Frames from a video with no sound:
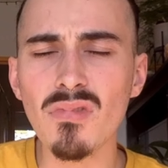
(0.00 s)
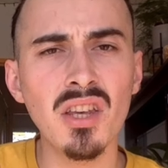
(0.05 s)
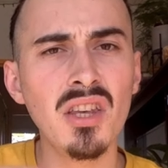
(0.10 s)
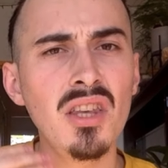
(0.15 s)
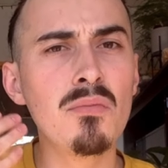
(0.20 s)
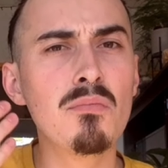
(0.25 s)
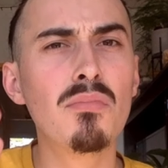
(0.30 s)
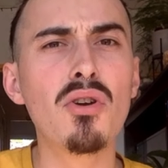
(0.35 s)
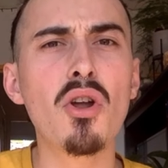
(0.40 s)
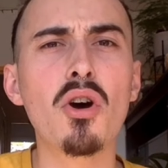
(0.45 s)

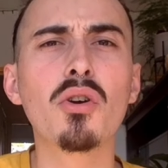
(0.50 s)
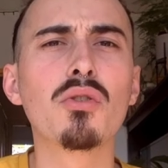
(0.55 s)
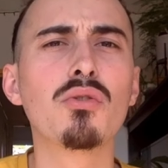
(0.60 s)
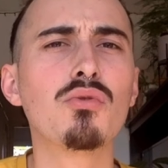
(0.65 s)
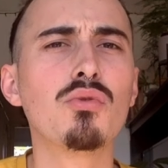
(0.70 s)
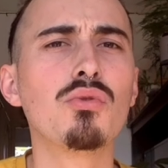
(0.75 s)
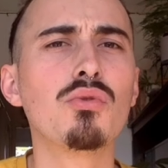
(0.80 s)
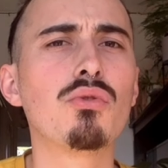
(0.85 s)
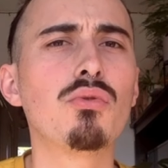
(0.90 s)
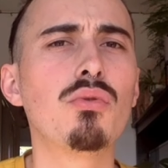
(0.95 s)
il bloque
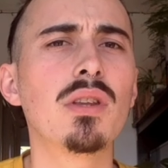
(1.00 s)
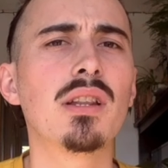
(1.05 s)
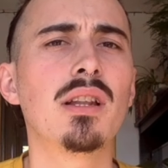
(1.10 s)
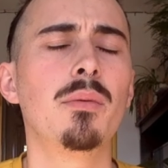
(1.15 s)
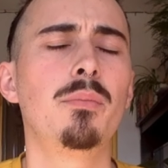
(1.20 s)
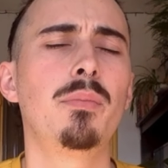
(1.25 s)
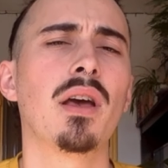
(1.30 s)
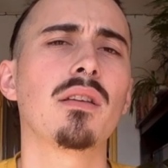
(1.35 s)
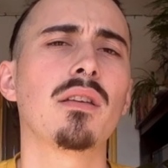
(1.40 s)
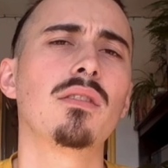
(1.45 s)
tout de suite
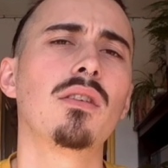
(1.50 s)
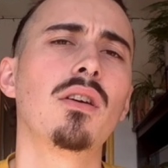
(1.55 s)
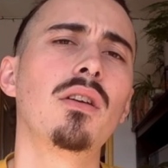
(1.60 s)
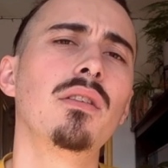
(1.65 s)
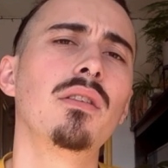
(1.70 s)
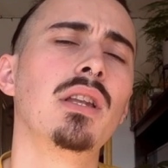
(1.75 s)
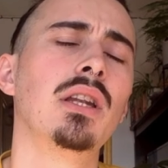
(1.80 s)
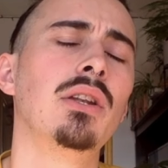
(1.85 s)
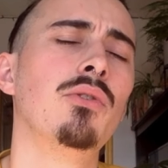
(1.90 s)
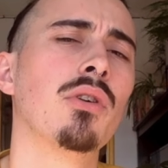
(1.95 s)
les
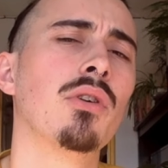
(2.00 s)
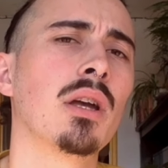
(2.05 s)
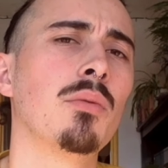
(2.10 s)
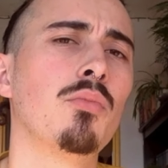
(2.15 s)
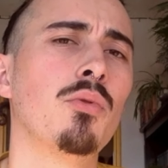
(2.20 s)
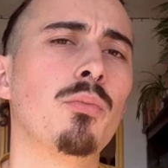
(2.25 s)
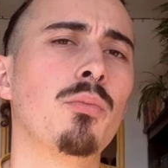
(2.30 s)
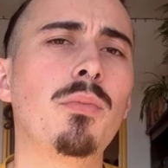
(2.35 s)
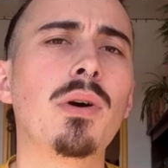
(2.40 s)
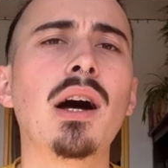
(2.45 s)
personnes, il ne
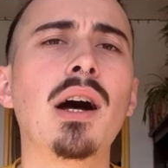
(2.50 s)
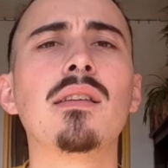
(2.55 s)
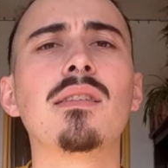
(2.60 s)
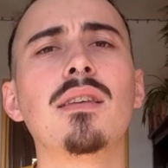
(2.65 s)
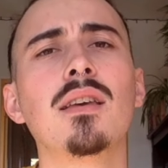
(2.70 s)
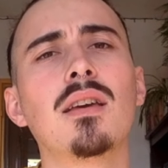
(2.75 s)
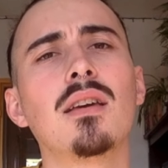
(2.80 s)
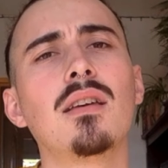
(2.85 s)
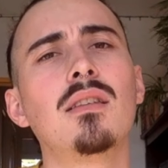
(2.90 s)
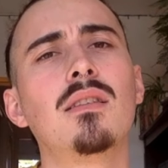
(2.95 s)
répond pas à
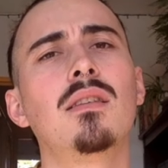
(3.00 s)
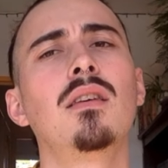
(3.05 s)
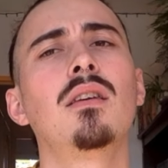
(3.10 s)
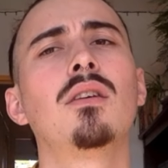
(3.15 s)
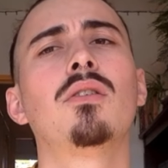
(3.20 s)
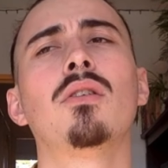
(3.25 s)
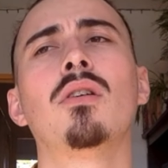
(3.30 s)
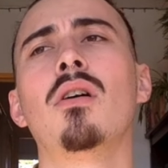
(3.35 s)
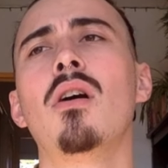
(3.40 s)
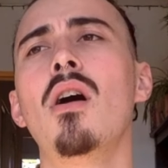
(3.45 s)
ces
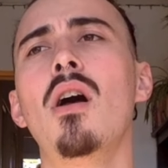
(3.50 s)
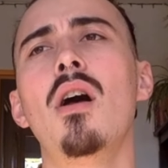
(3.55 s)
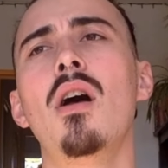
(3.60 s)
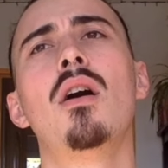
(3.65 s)
critiques euh,